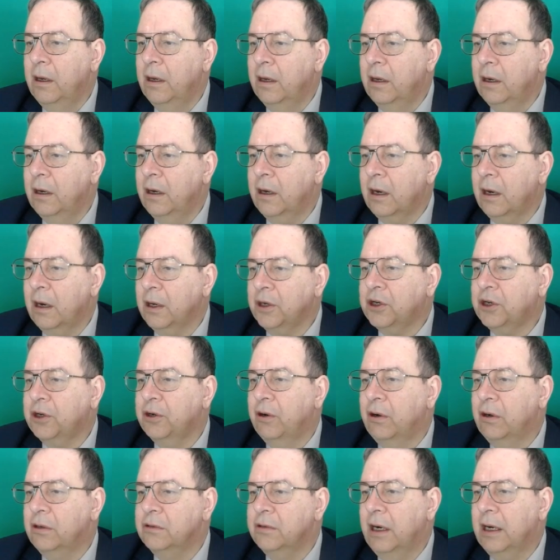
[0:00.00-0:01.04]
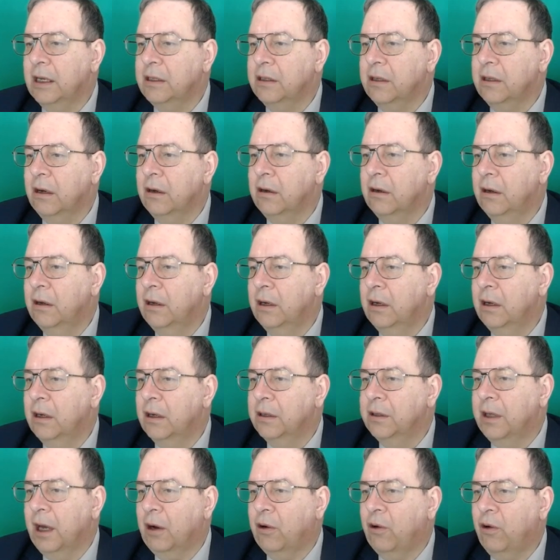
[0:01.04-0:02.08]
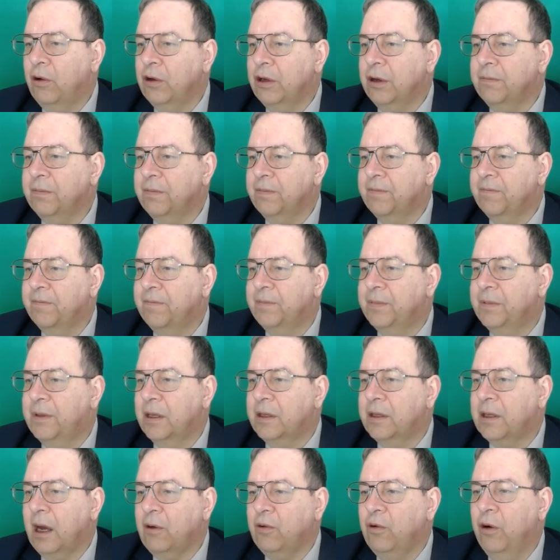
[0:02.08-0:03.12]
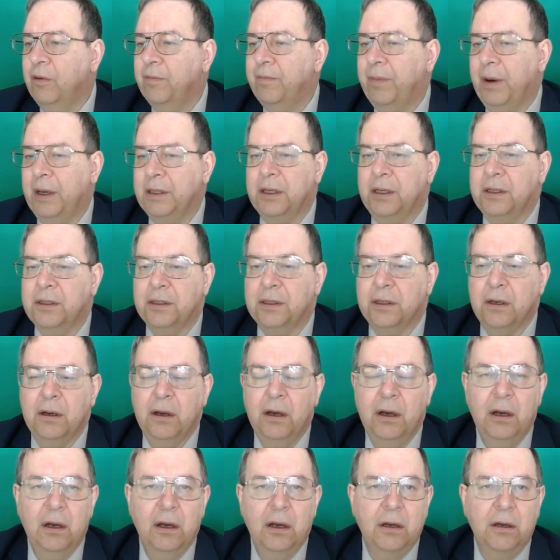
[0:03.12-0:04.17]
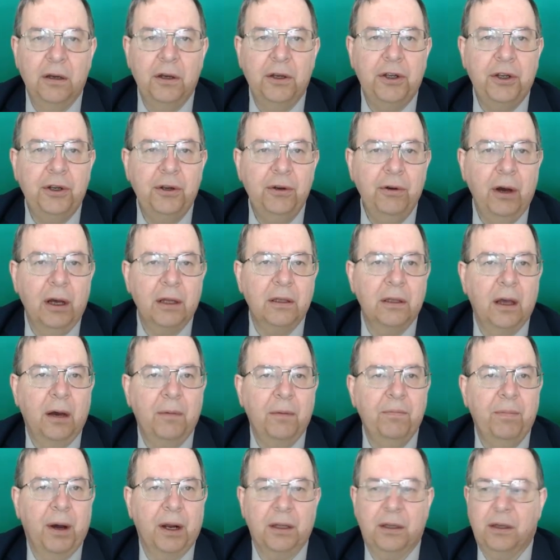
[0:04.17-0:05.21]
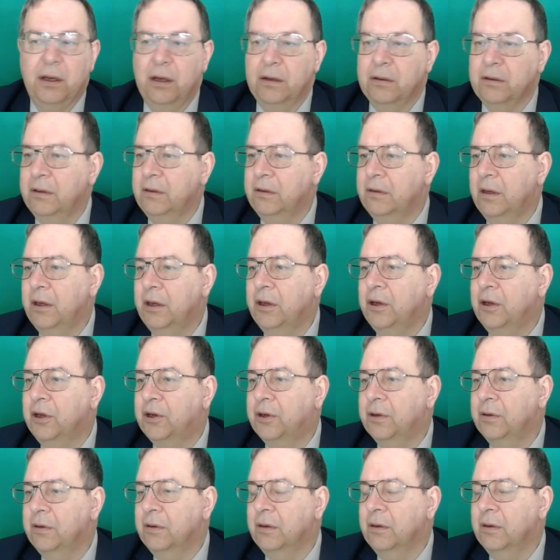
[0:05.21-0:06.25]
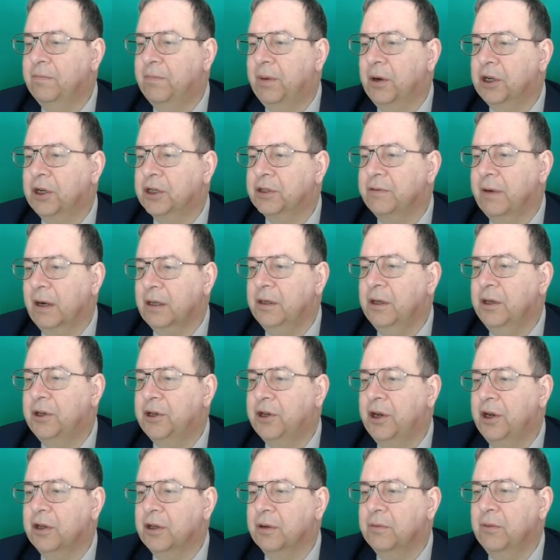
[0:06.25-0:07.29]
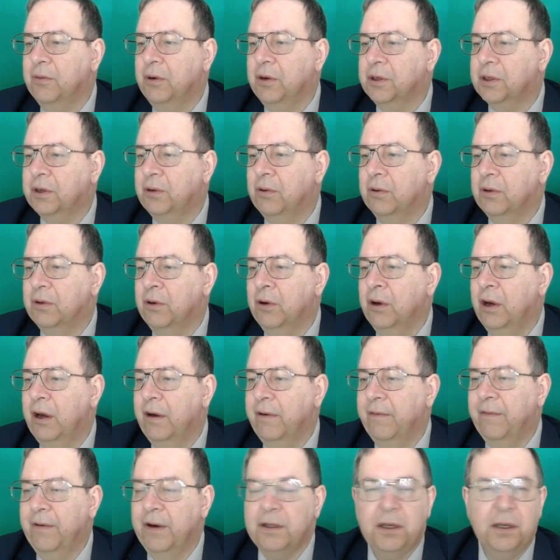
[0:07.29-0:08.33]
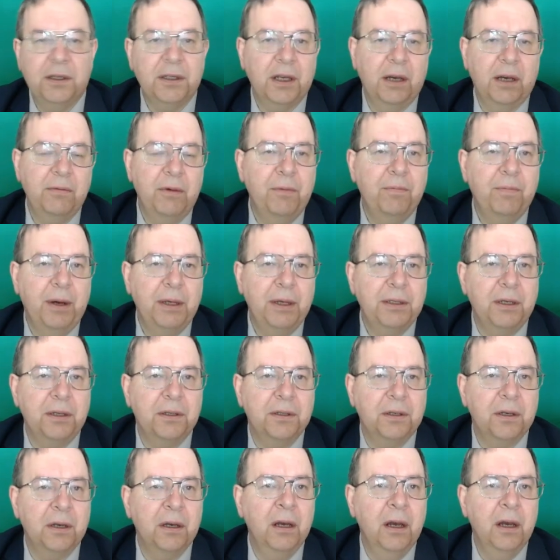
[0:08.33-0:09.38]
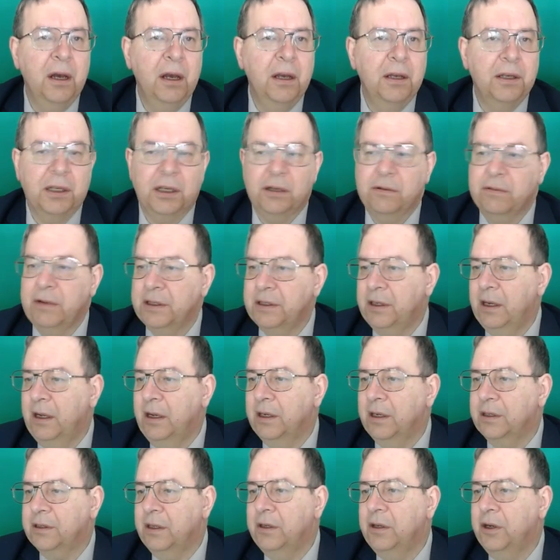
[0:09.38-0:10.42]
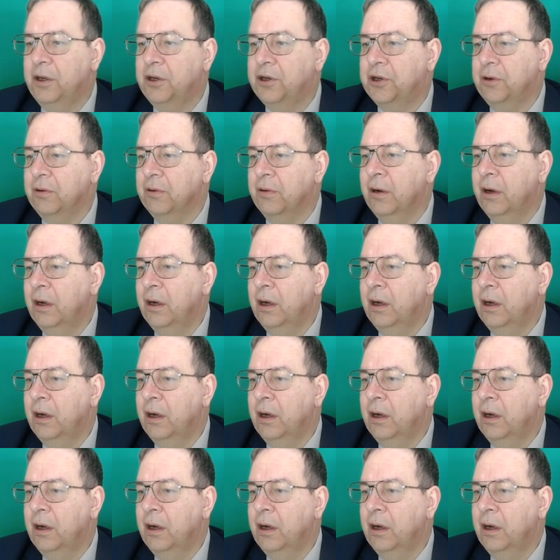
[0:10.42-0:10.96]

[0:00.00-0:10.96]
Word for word: Хорошо, ладно. Доходим до такой позиции. Еще одна партия э, пришла к ничейному исходу. В этой самой позиции. Согласились на ничью.